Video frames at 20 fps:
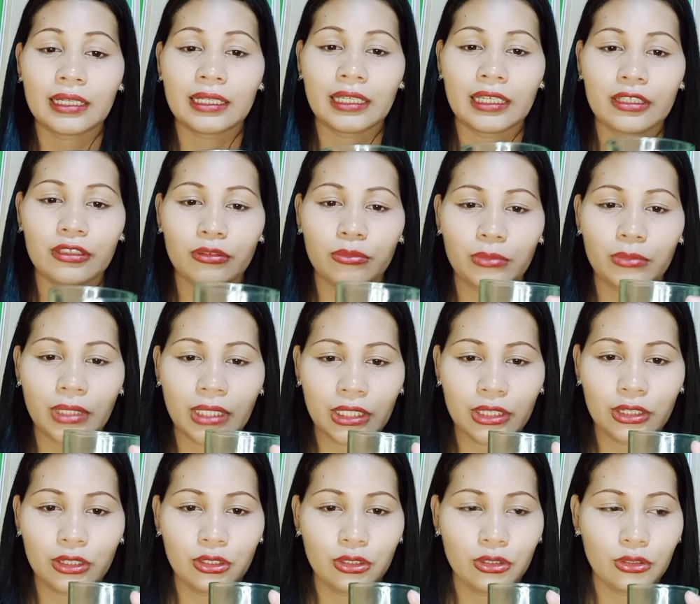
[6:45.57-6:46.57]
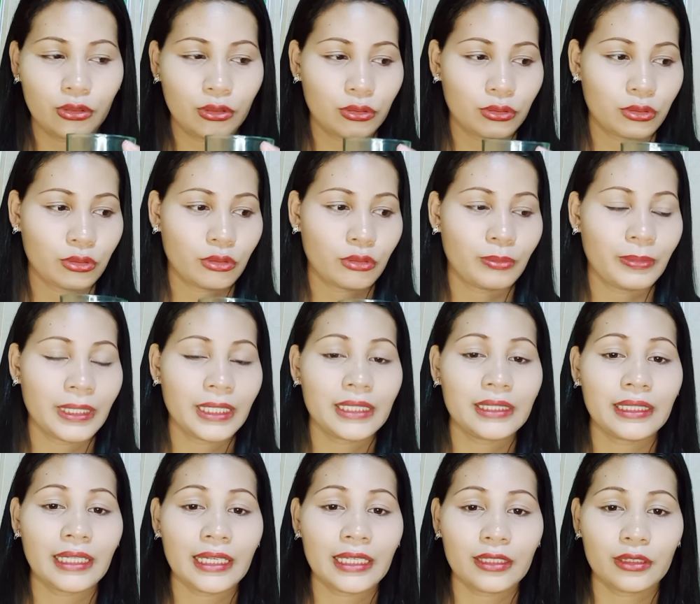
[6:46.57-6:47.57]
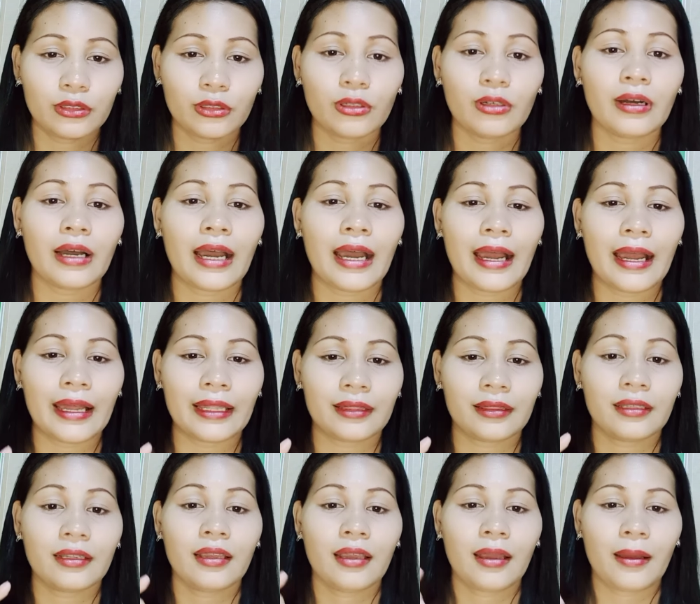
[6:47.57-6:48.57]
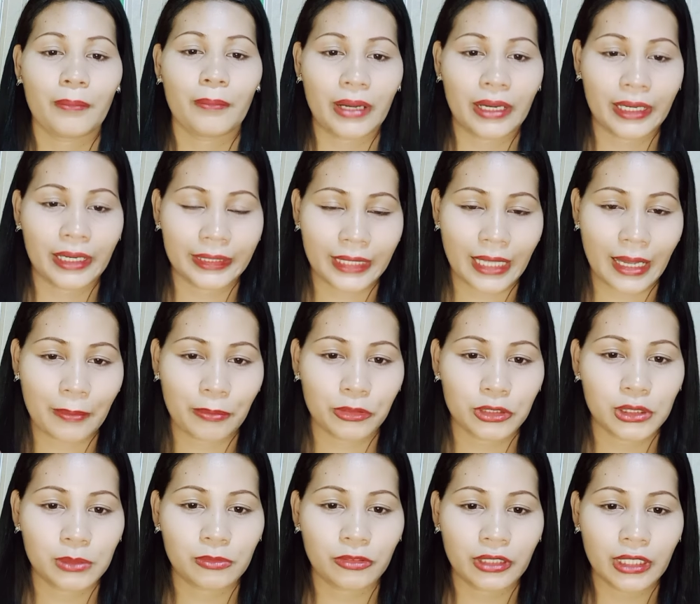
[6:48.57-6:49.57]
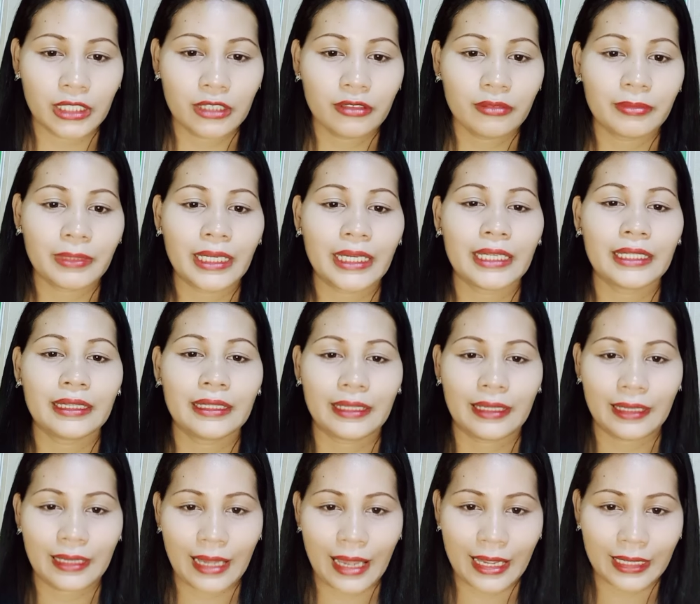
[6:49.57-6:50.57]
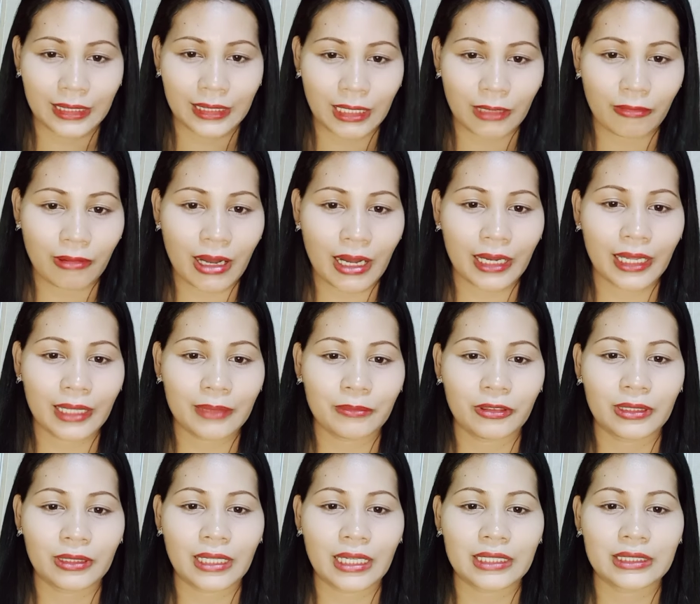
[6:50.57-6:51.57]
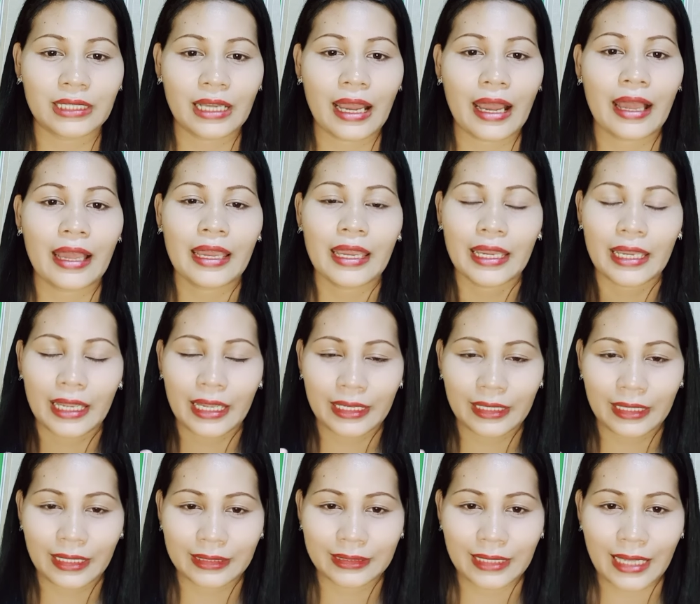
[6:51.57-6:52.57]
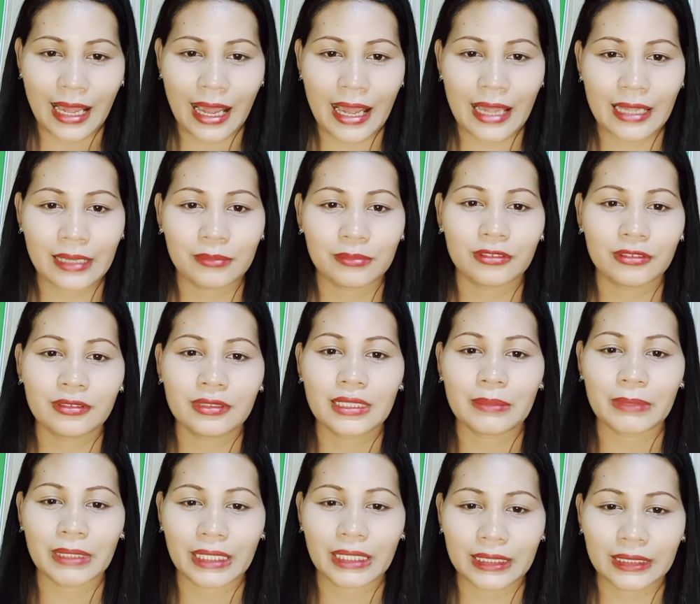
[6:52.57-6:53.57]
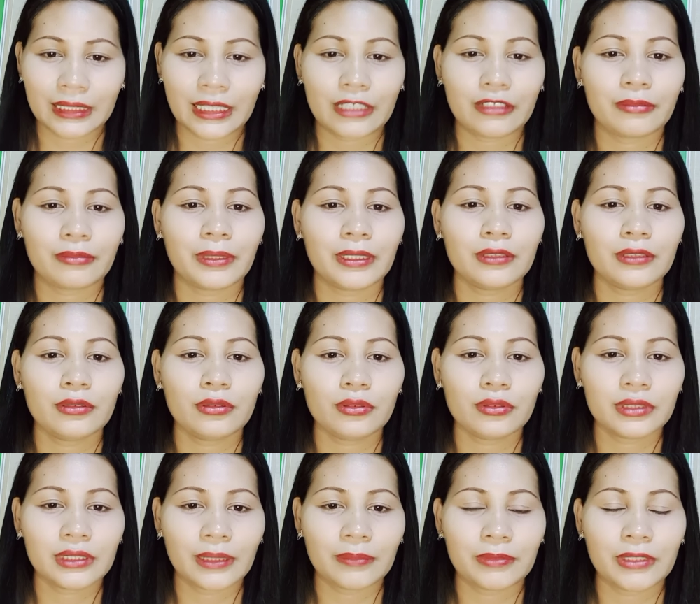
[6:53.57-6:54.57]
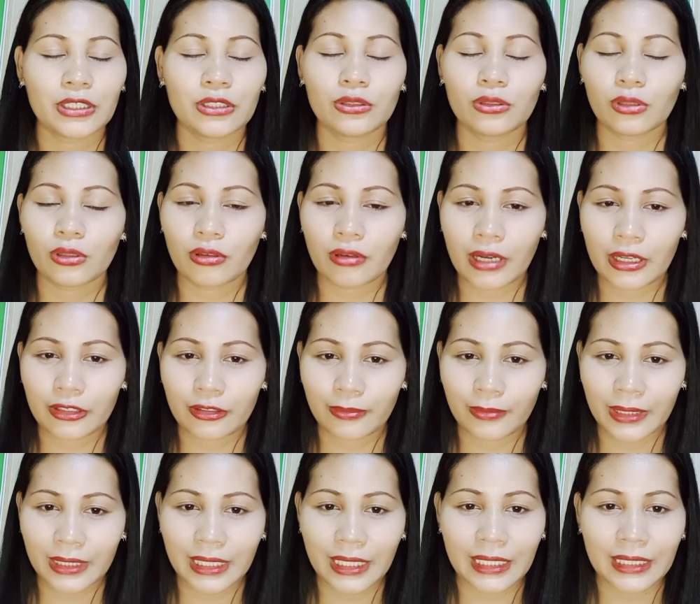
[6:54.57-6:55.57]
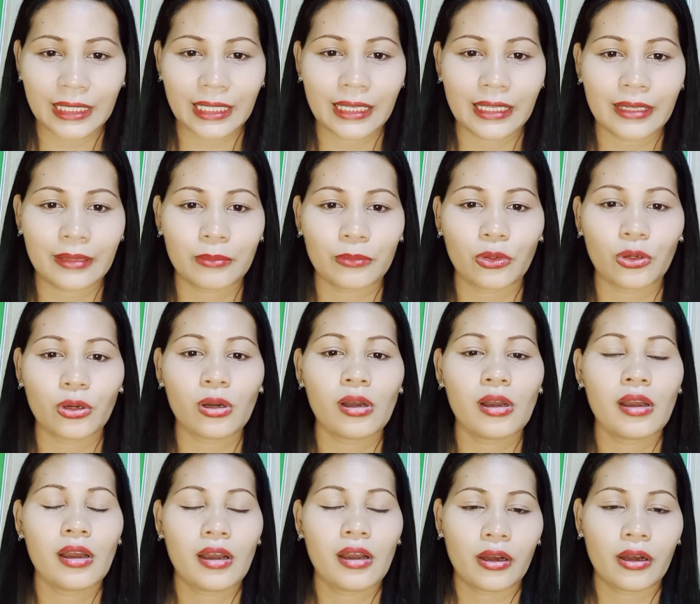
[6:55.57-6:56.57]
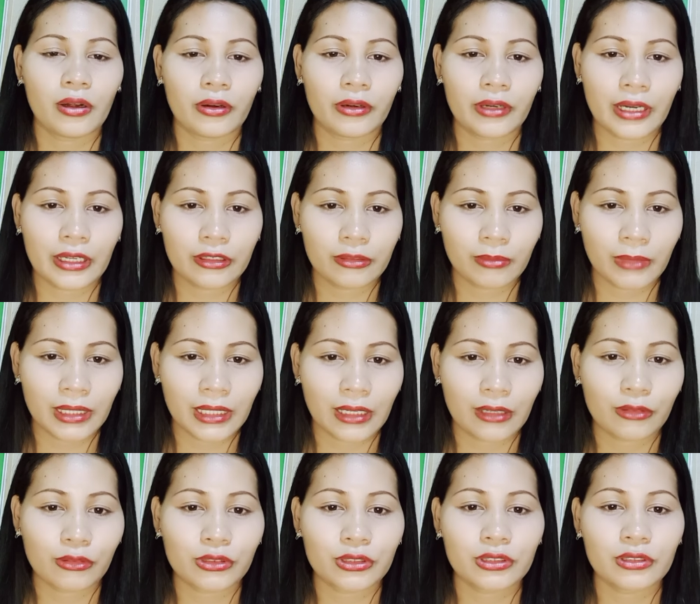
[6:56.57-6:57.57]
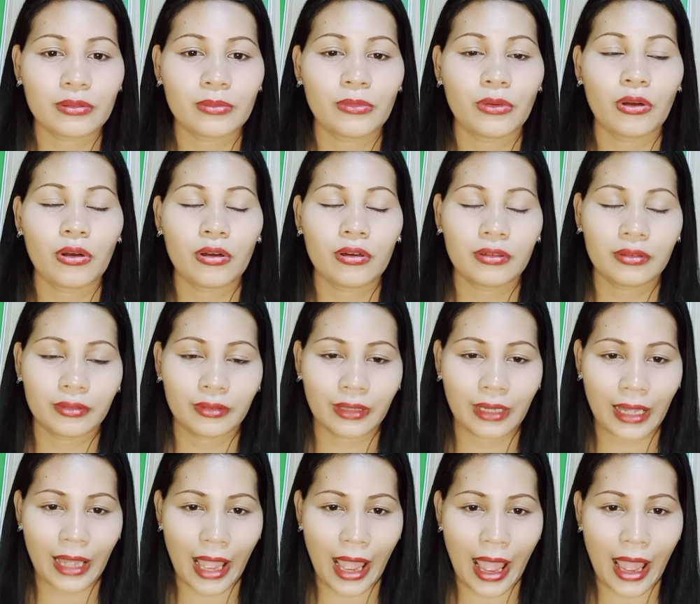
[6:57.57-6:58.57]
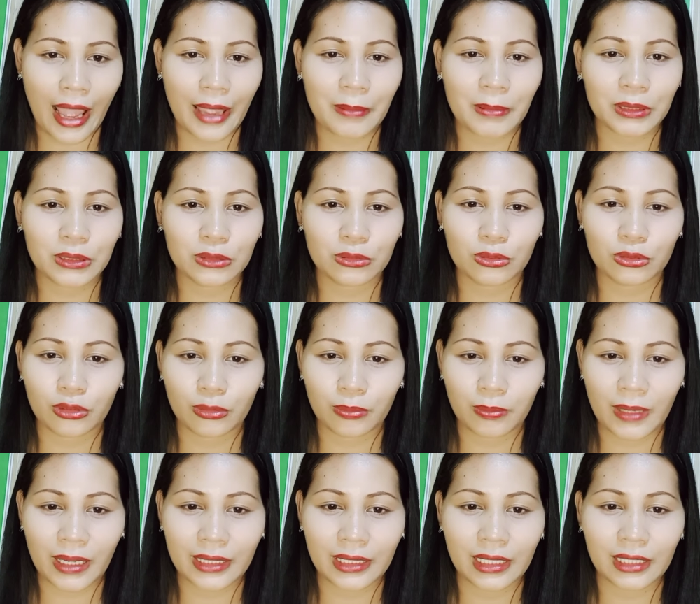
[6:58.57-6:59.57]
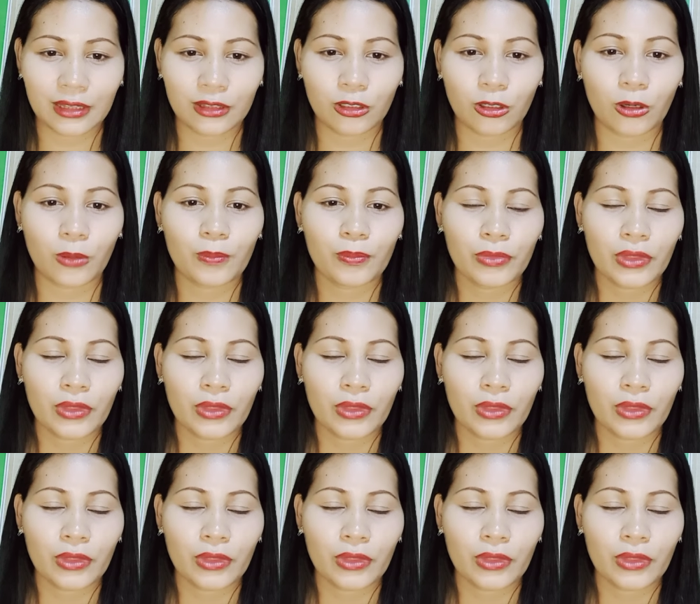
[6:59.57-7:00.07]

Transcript: inumin yung tubig na ito at pagkatapos mong inumin ay tawagan mo na siya. And asahan mo na maganda yung pag-uusap ninyo kung ano man hiniling mo or ano man ang gusto mo ay matutupad ito.